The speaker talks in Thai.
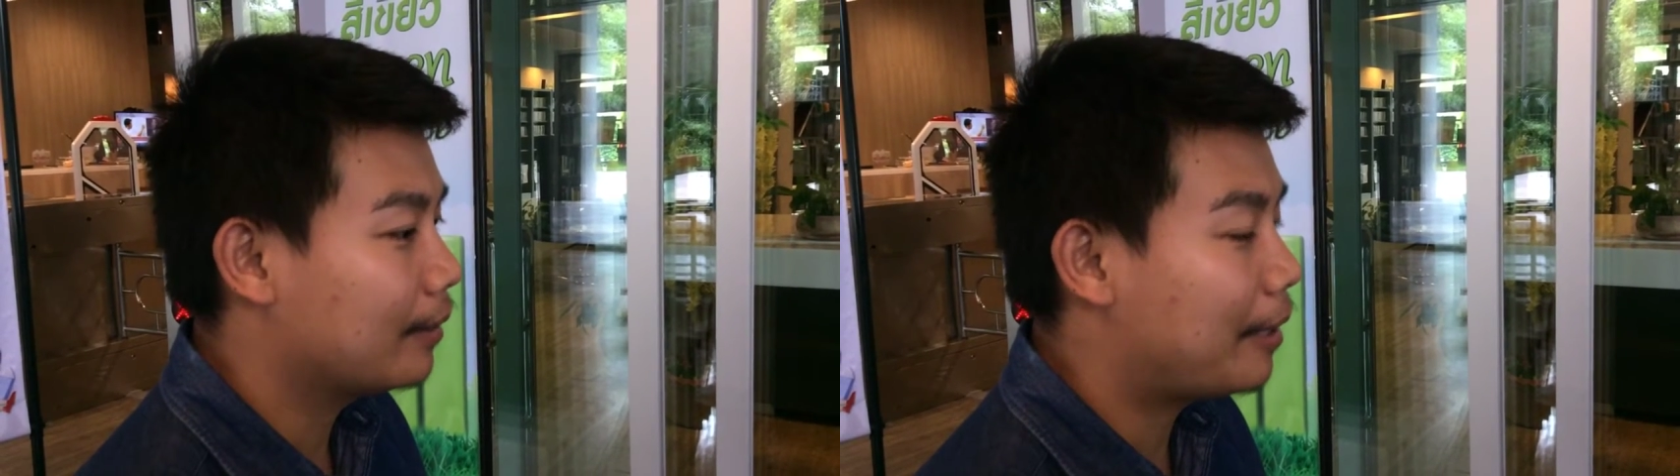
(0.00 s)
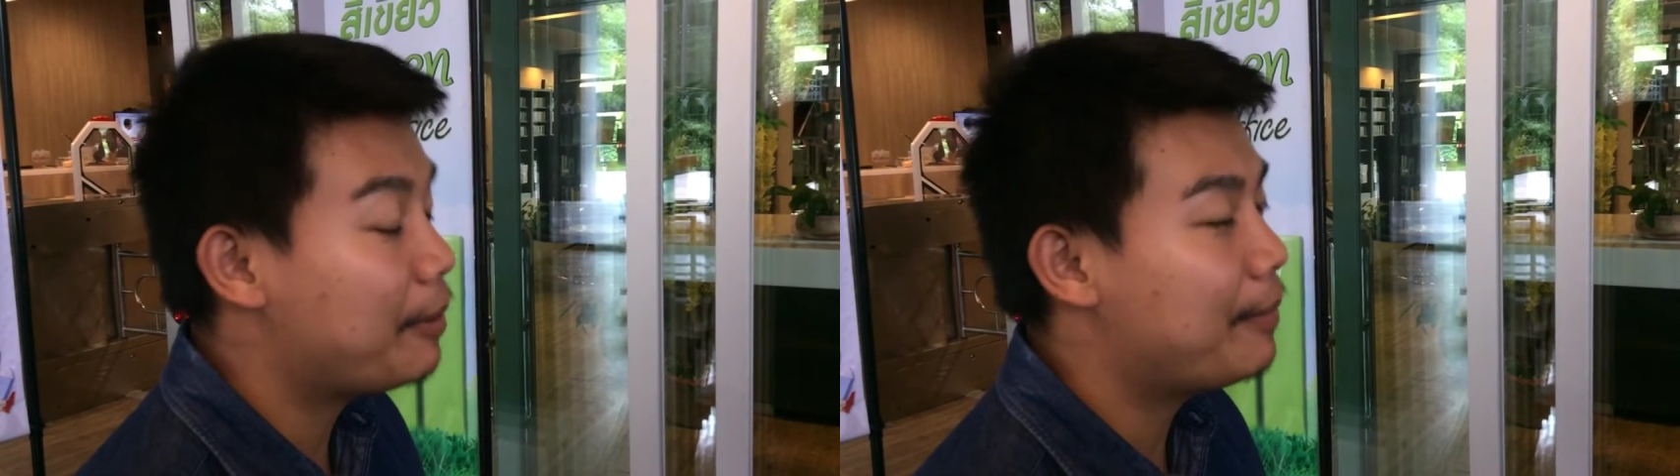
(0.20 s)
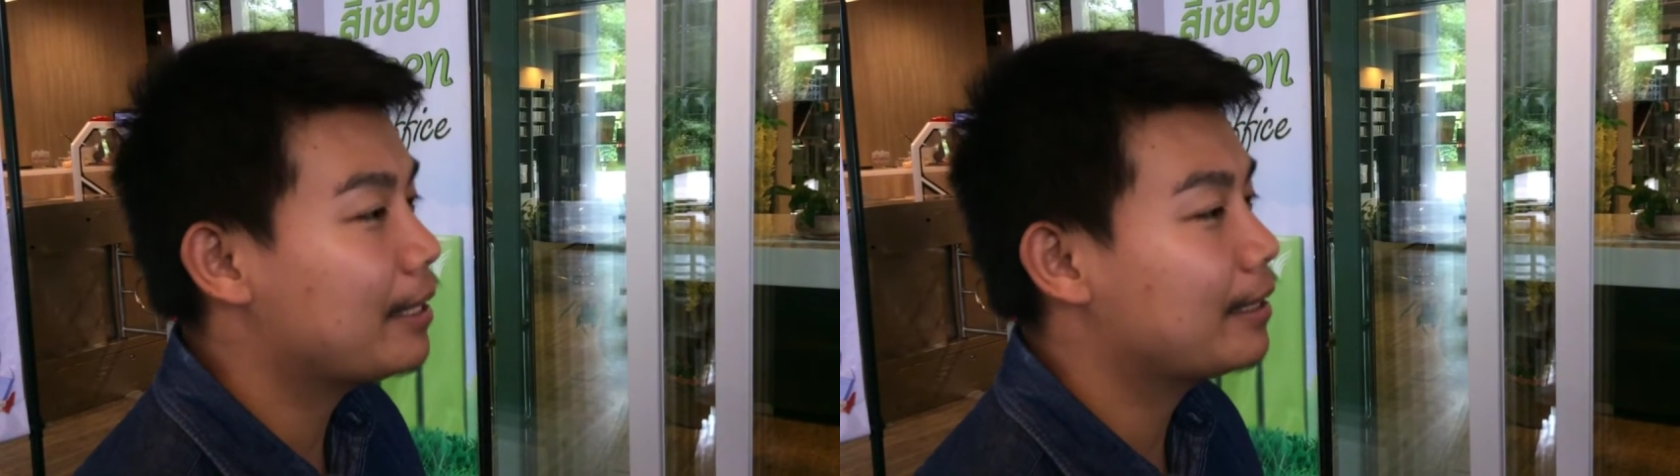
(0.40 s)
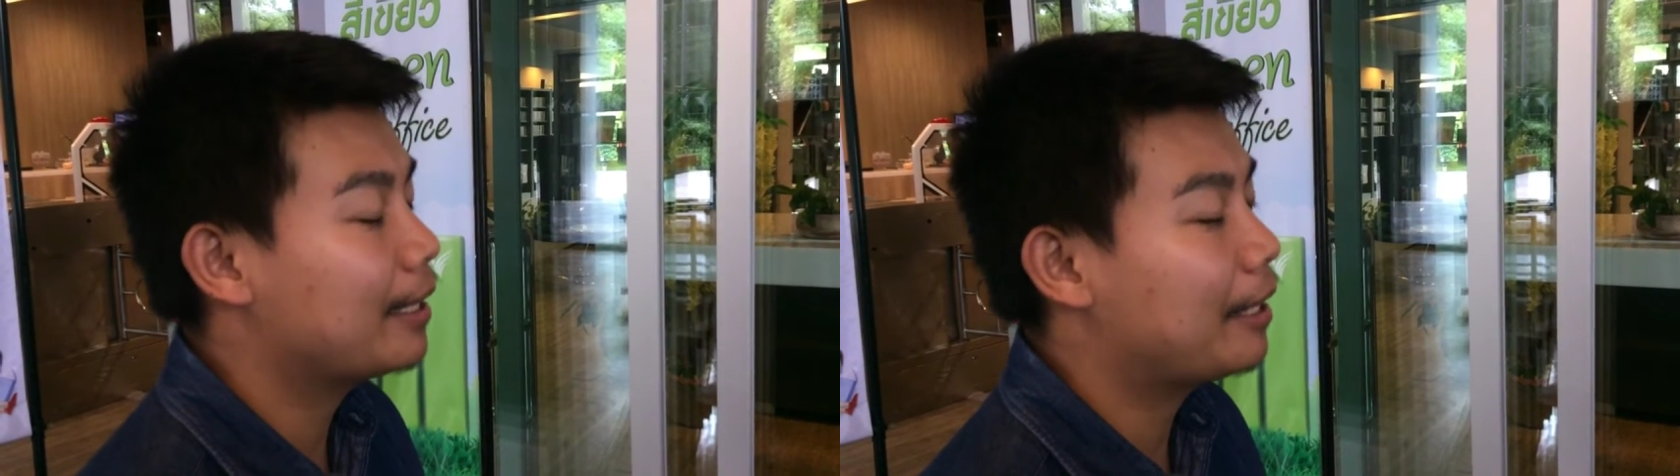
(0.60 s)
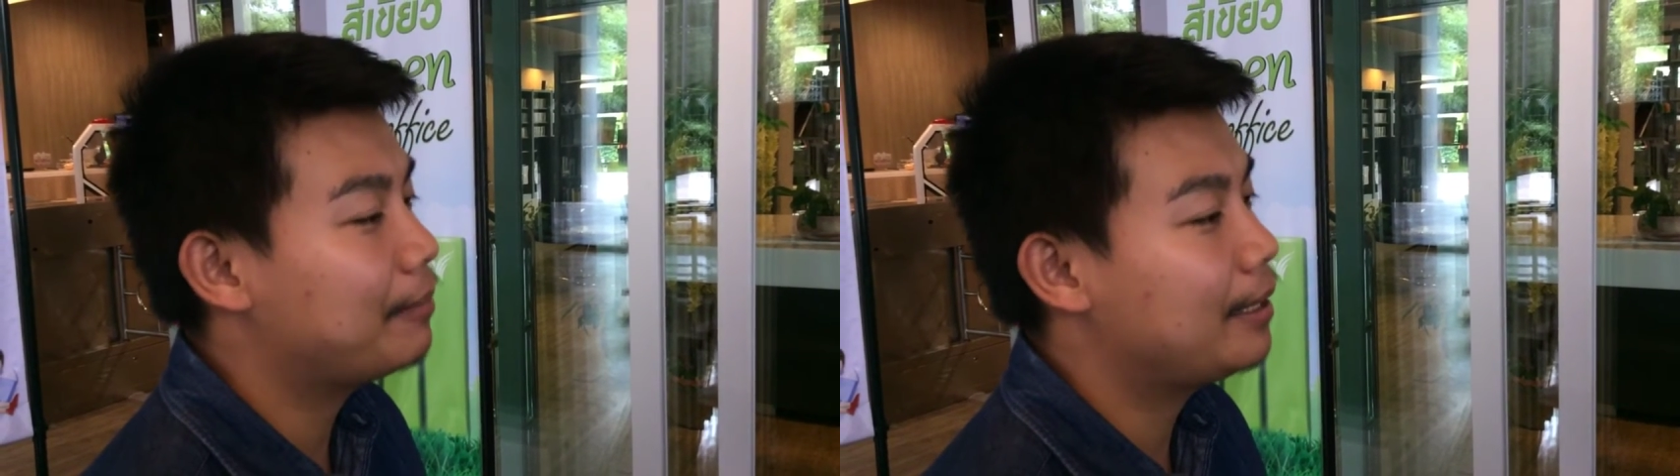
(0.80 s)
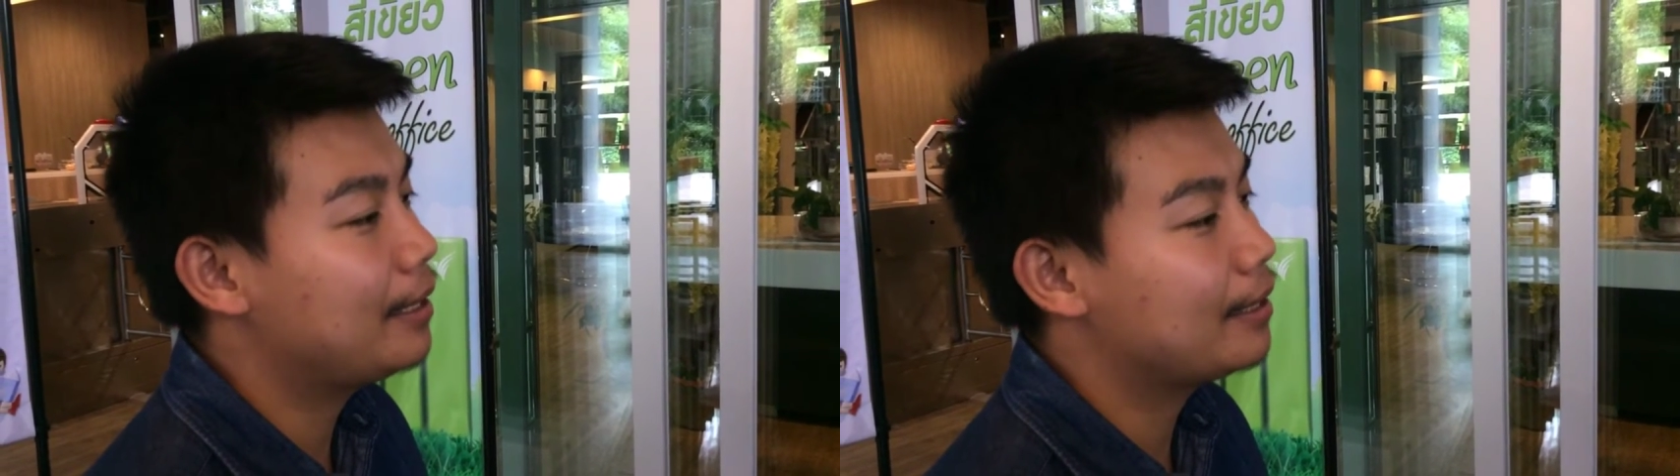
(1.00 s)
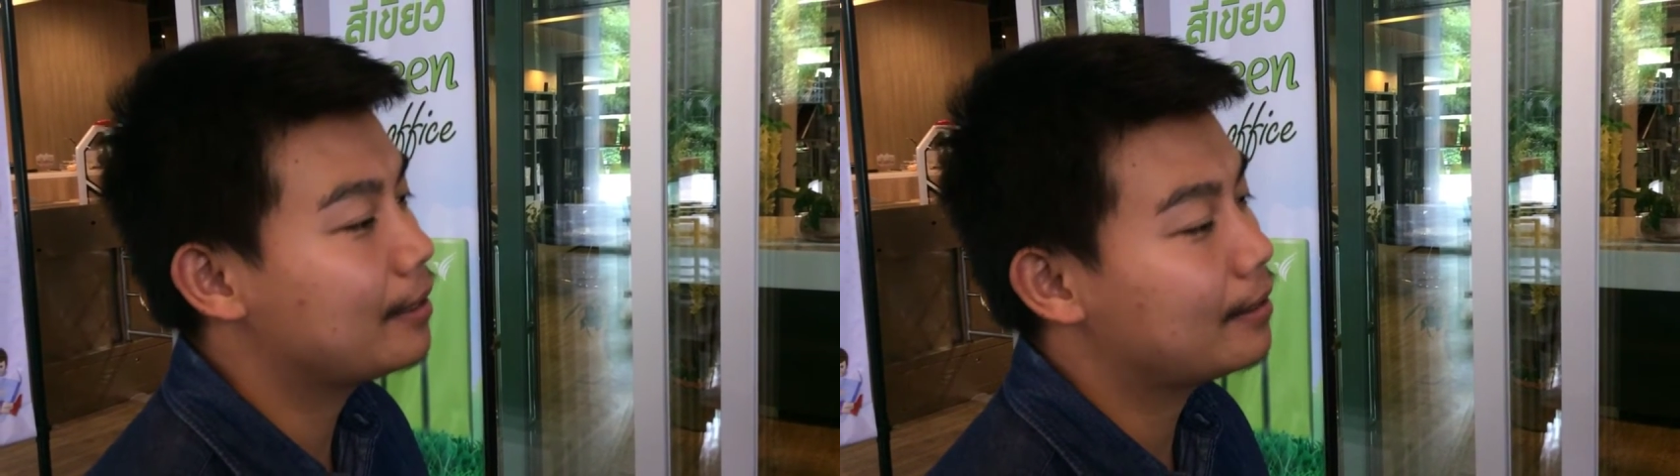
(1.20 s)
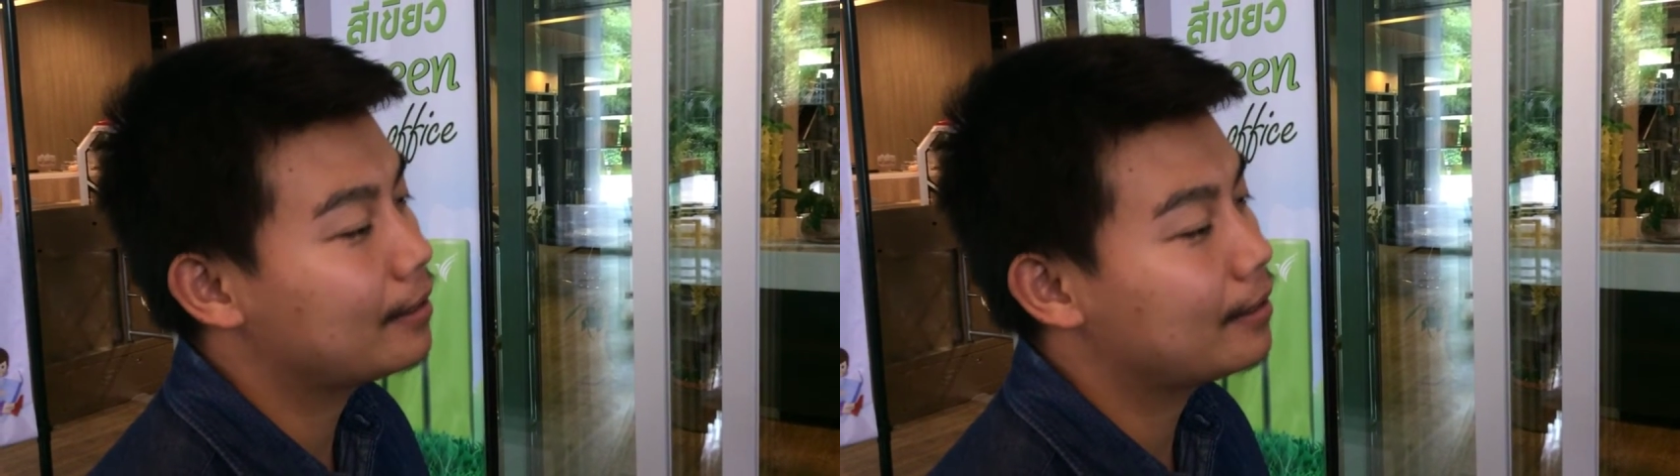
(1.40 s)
ไทยพีบีนะครับที่จะ